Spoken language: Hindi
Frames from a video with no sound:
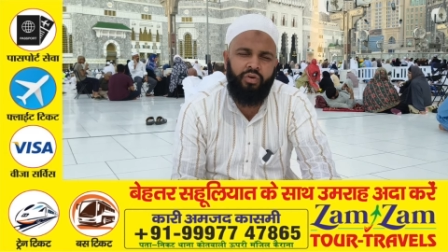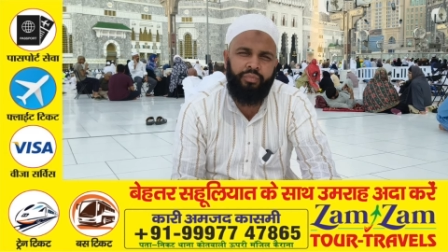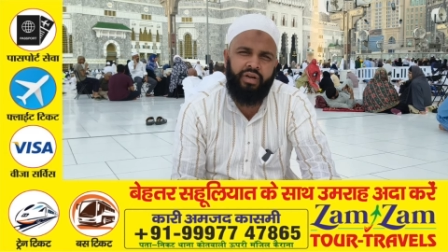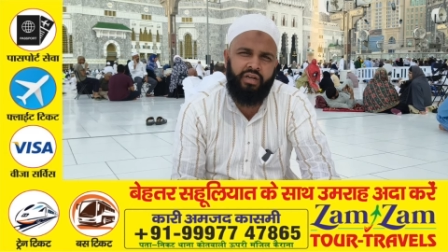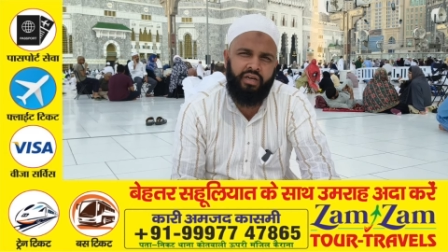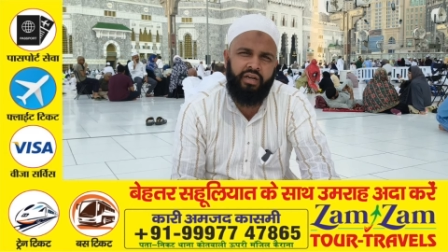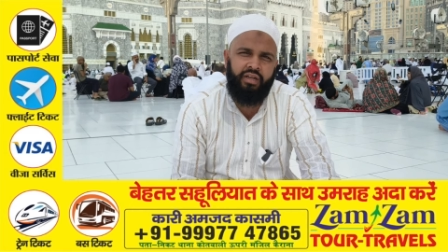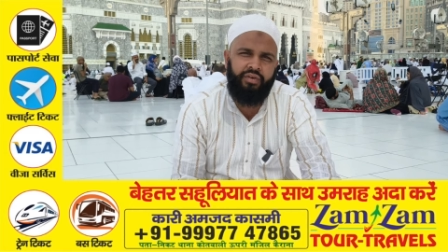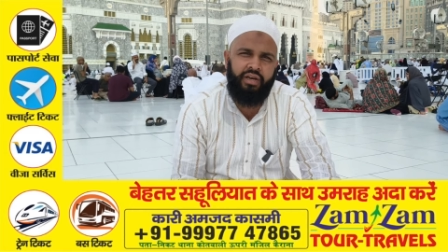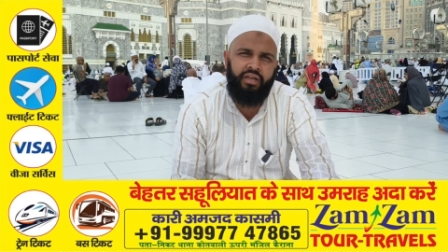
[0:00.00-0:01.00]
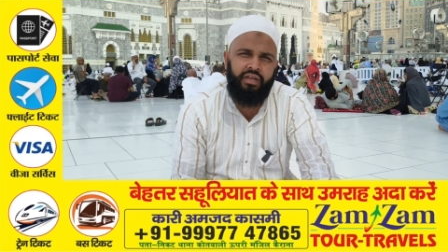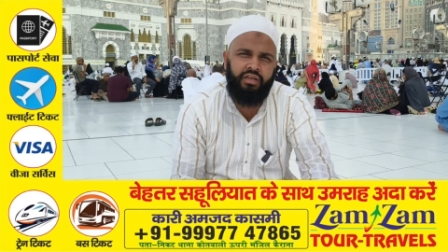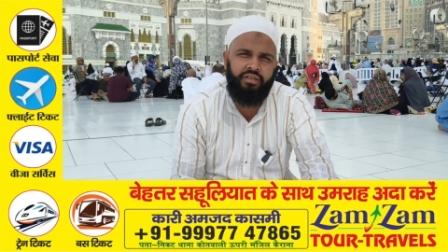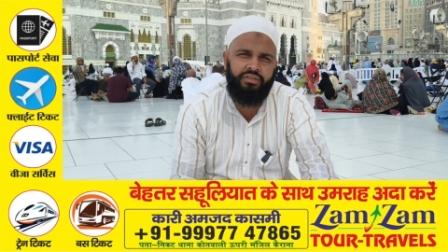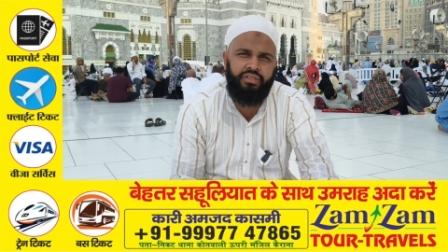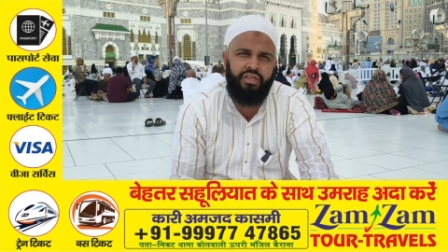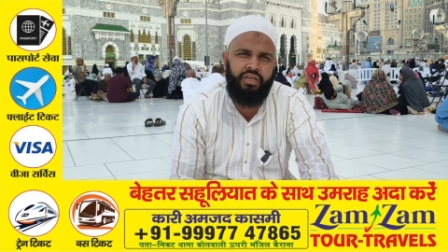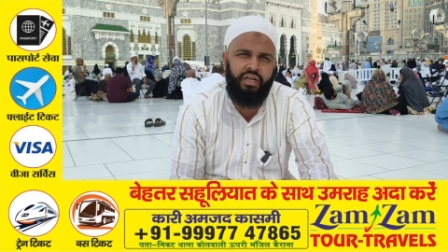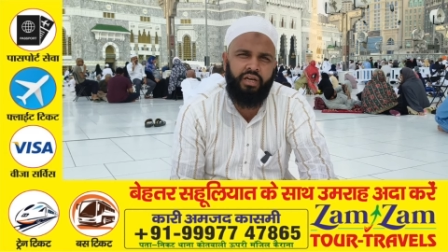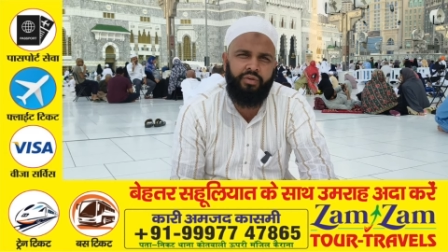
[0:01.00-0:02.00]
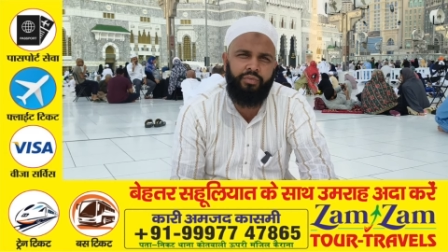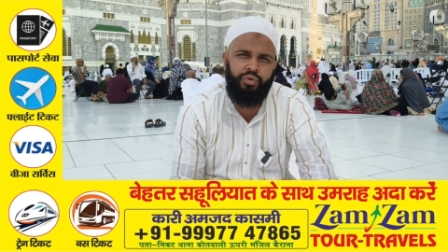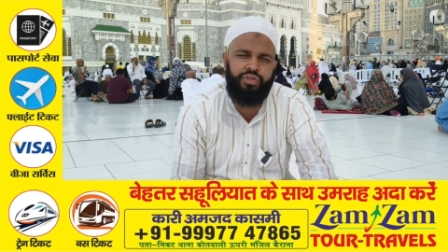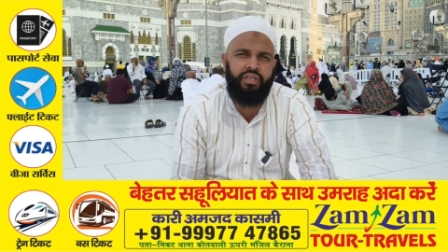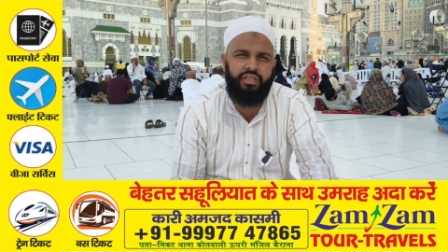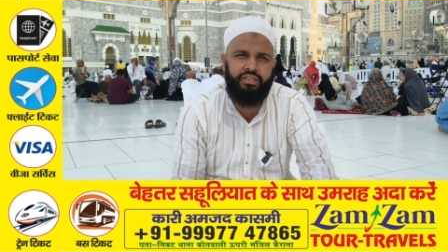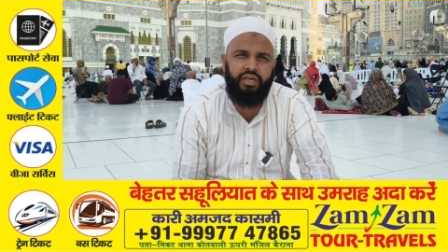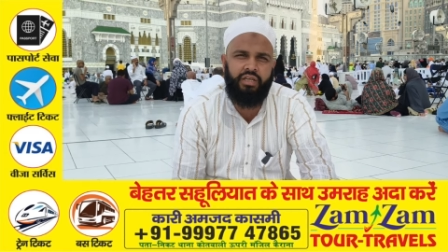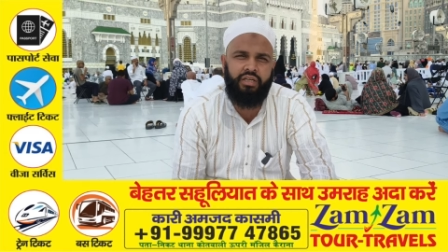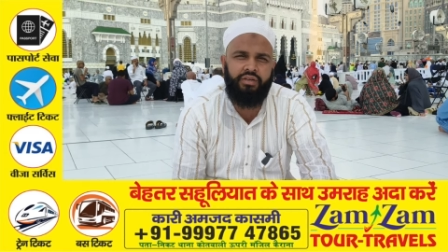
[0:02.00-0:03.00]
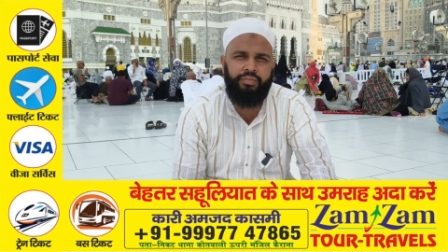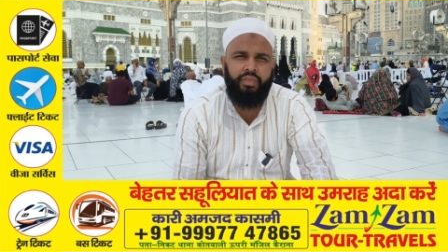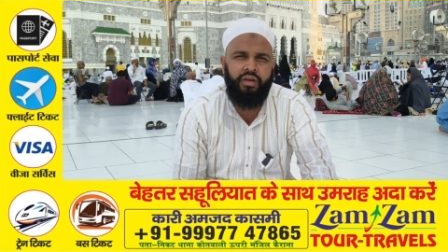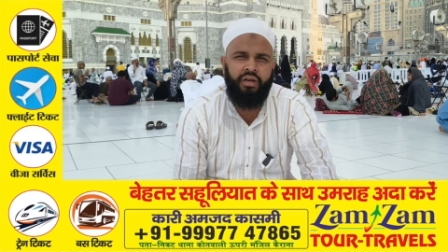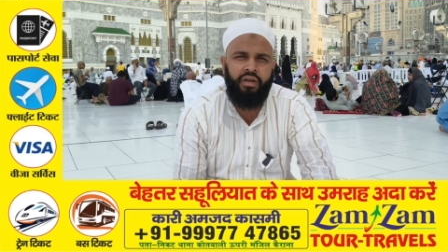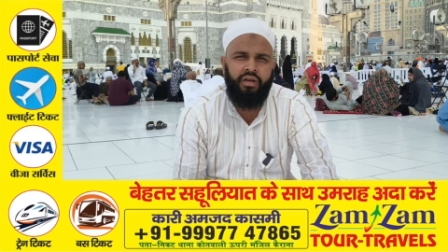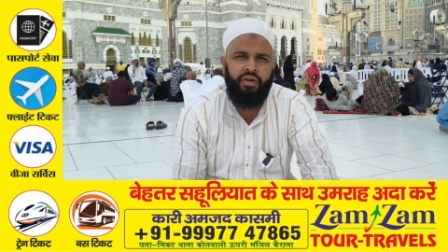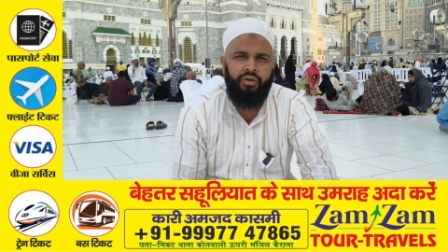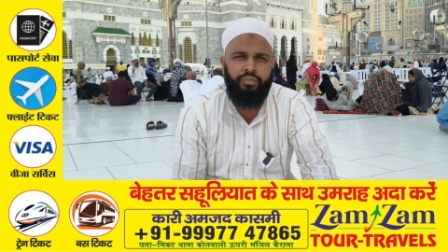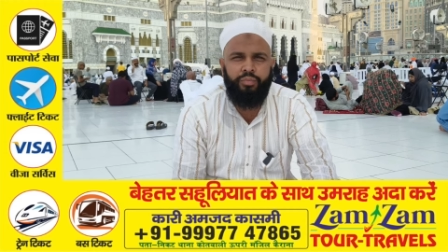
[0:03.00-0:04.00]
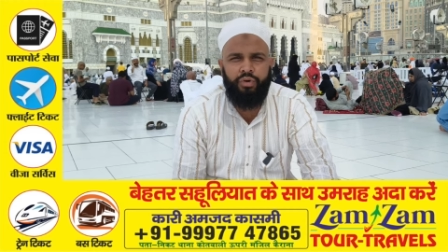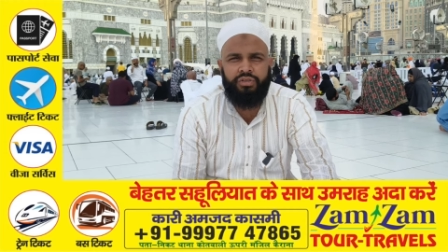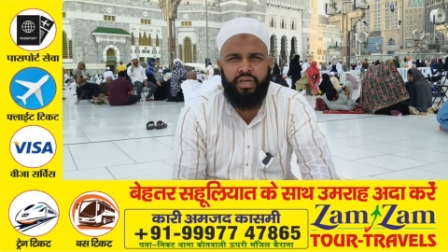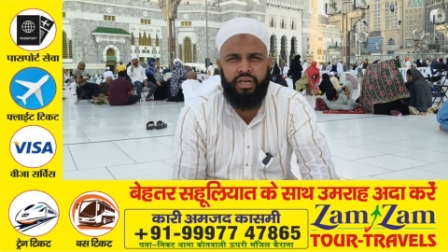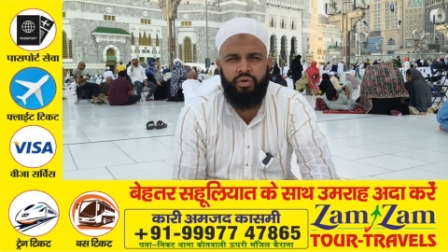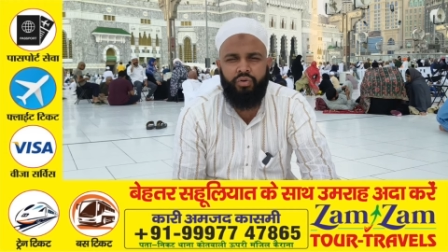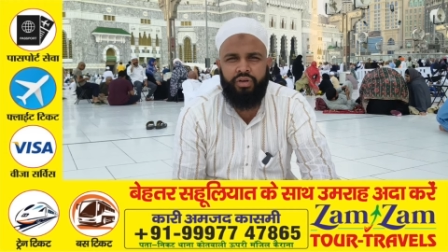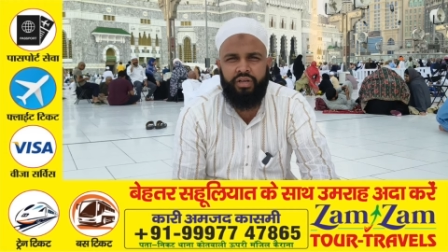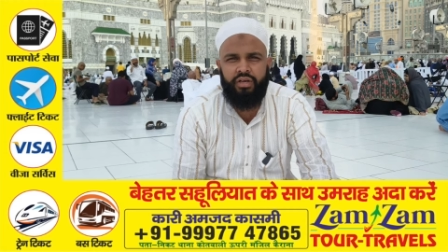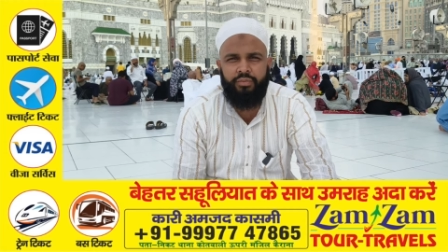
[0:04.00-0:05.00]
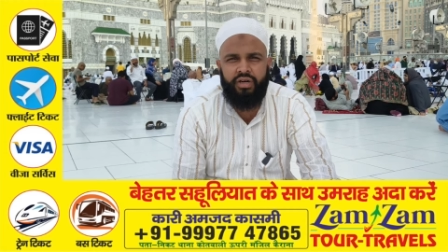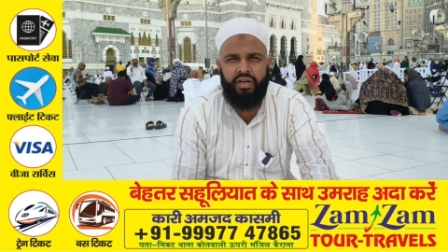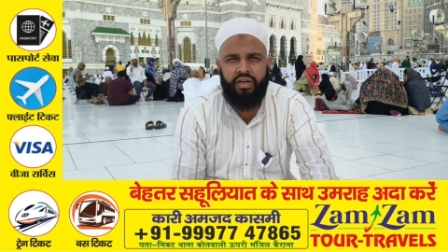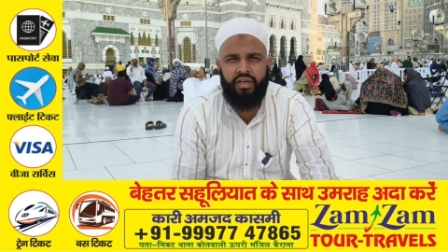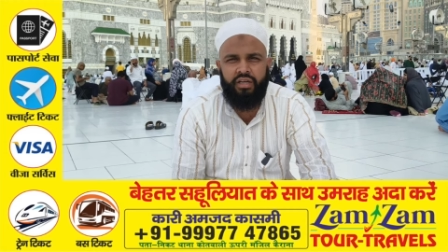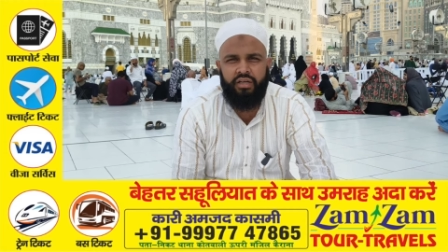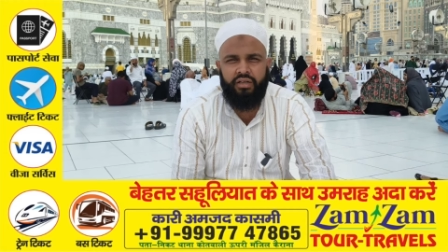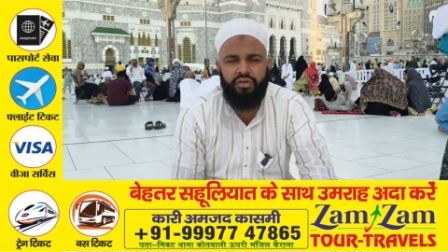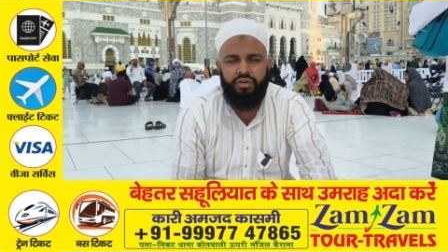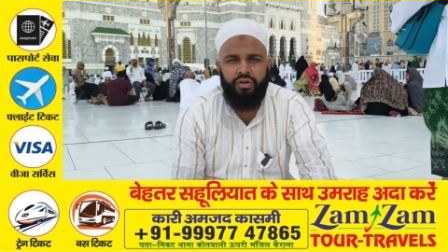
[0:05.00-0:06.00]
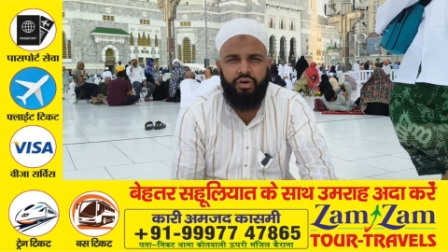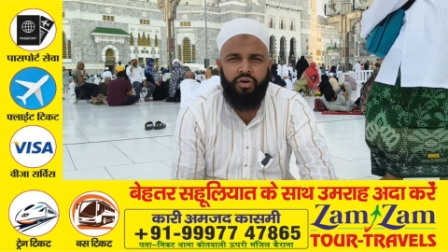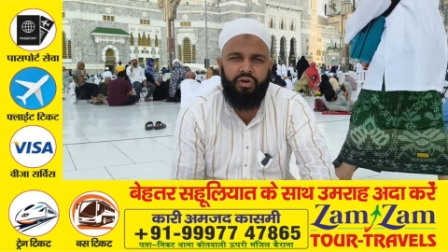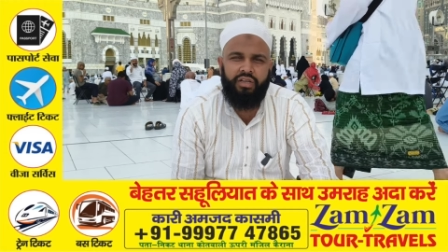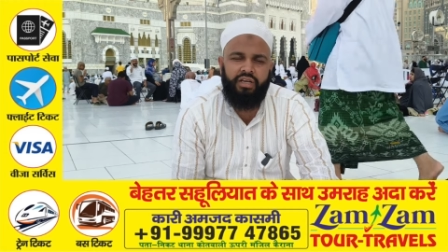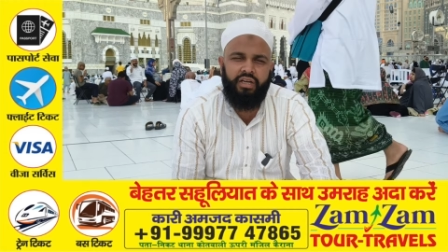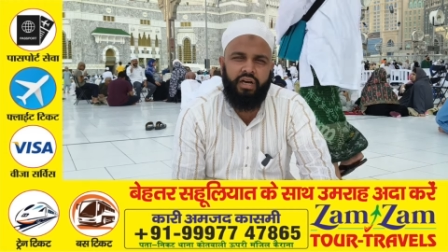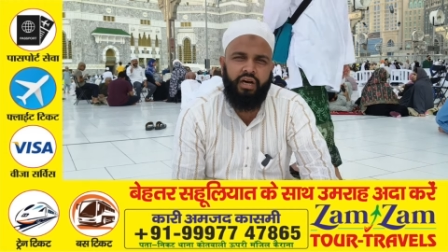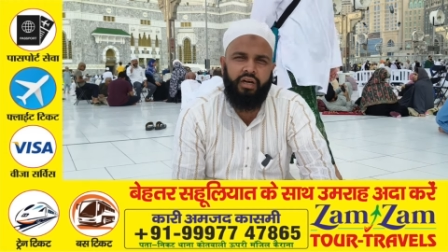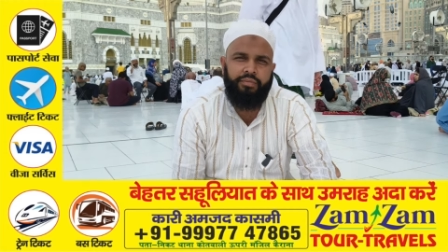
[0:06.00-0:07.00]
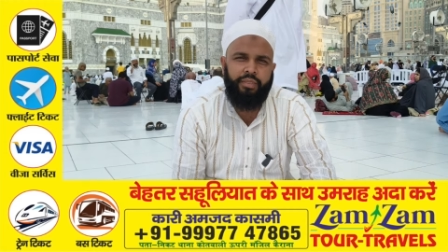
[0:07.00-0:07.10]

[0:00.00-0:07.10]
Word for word: उम्र कराने वाले जिनका नाम नौशाद अंसारी है बहुत सारे लोगों ने ये ख़बर लगाई और ये लिखा